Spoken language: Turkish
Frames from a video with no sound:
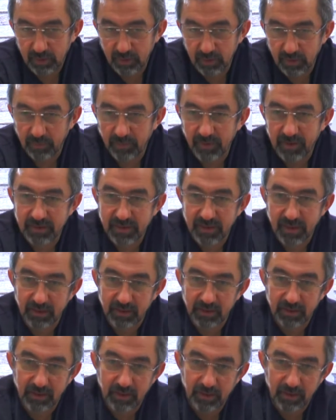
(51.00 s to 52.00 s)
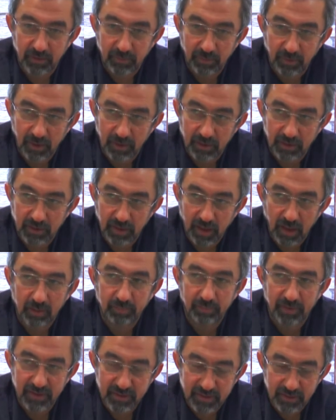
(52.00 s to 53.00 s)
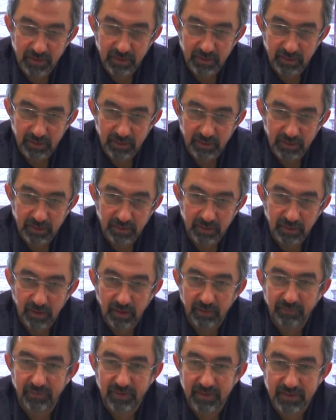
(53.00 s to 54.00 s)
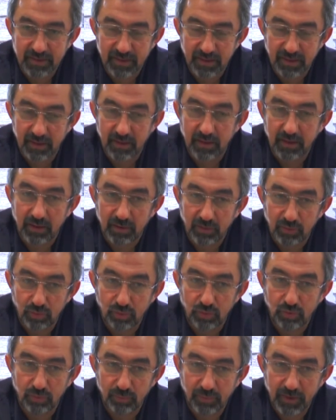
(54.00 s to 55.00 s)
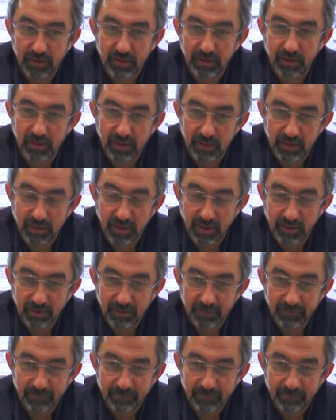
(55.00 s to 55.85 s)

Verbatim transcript: damar sertliğine bağlı kalp hastalıkları daha fazla görülmekteyken